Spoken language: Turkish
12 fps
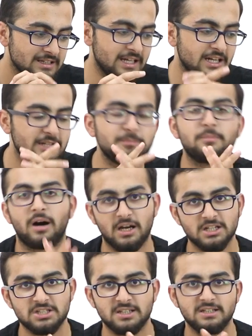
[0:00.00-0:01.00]
Gelelim
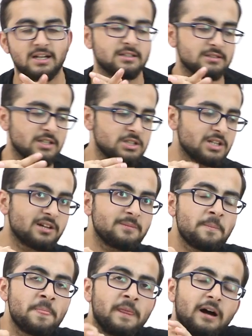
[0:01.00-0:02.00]
maaşlarına arkadaşlar.
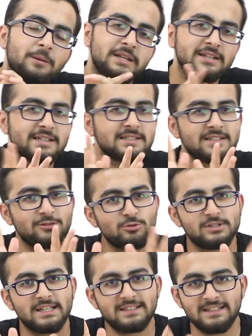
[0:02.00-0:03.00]
Amerika kadar
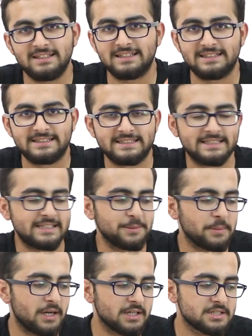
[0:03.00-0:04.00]
yüksek değil İngiltere'deki
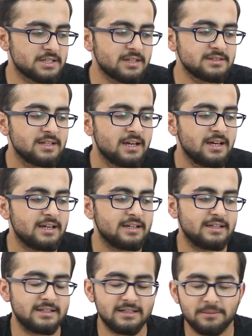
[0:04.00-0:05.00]
maaşlar.
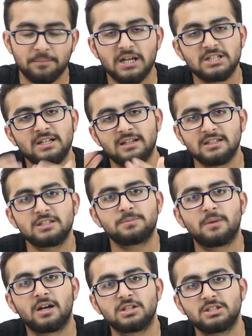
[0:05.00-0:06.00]
Ee, başlangıç
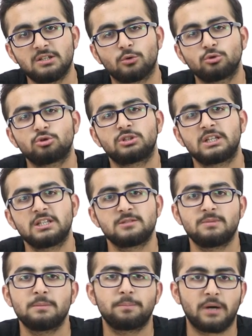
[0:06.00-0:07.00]
maaşı
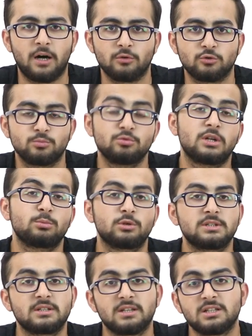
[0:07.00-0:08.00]
38 bin pound. Bunlar bu
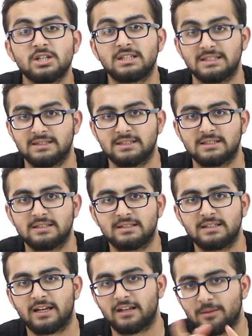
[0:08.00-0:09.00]
arada arkadaşlar yıllık.
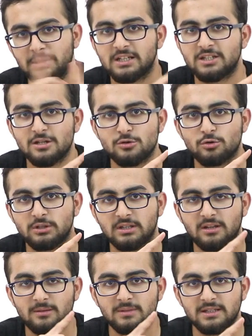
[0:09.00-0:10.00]
Yani Amerika için
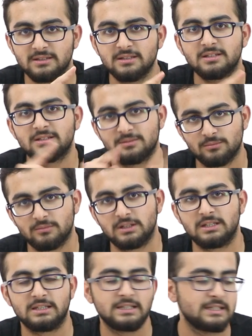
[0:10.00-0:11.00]
söylediklerim de yıllık.
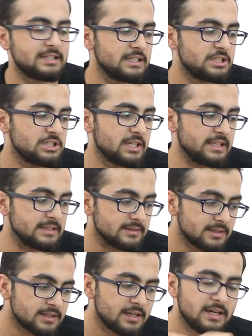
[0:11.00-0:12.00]
E, İngiltere için de
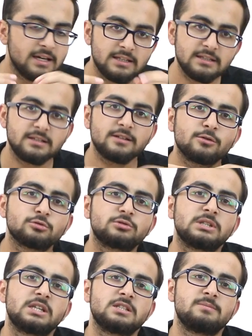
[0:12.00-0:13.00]
yıllık. Yıllık
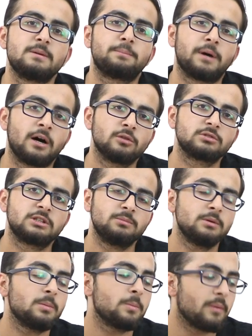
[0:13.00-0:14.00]
38 bin pound
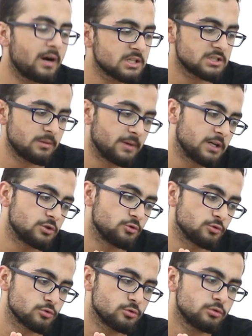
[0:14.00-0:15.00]
gibi bir maaşla
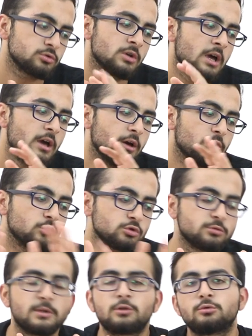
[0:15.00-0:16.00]
başlıyorsunuz.
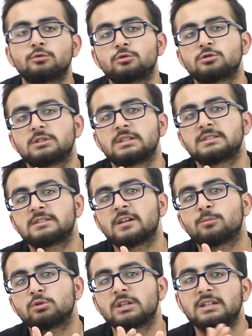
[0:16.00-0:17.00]
Uzman olduğunuzda
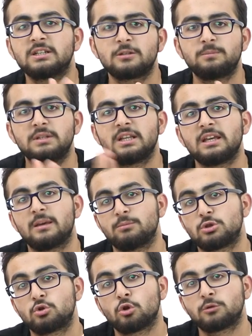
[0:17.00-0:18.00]
ise bu da 40 bin ile
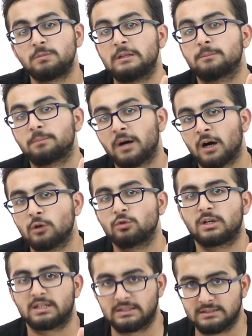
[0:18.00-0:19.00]
74 bin pound
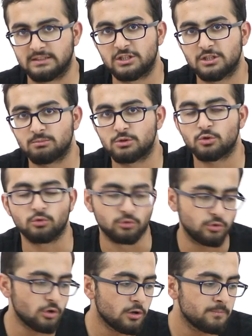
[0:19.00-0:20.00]
aralığına çıkmış
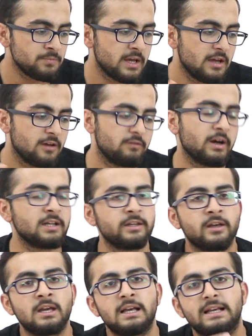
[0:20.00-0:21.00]
oluyor. Ve
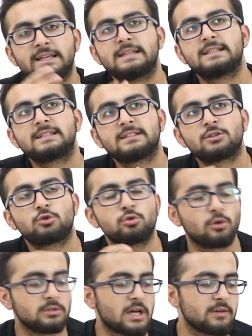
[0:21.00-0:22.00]
hani İngiltere'de şu
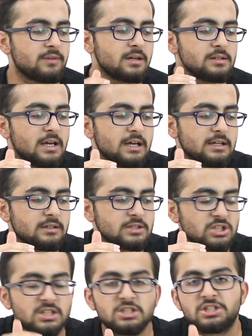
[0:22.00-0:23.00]
olay var.
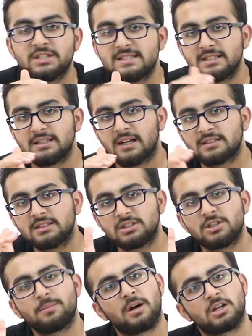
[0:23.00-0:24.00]
Çalıştığınız yıl
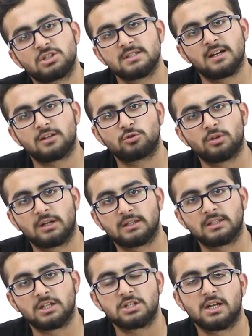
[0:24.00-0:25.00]
arttıkça maaşınız artıyor
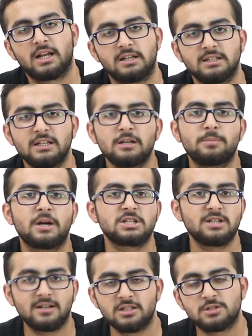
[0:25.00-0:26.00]
arkadaşlar. Yani ilk
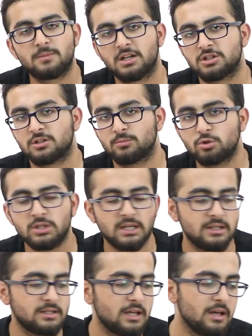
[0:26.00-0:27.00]
başlangıç maaşları bu
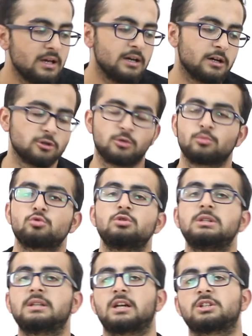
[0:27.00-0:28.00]
şekilde. Atıyorum uzun
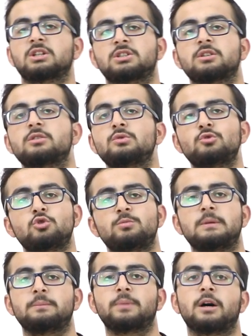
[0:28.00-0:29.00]
yıllar çalıştığınız 100
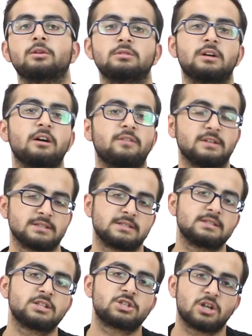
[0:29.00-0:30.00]
bin pound daha
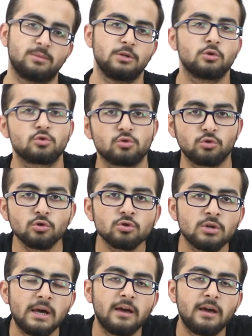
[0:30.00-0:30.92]
fazlasına çıkabiliyorsunuz.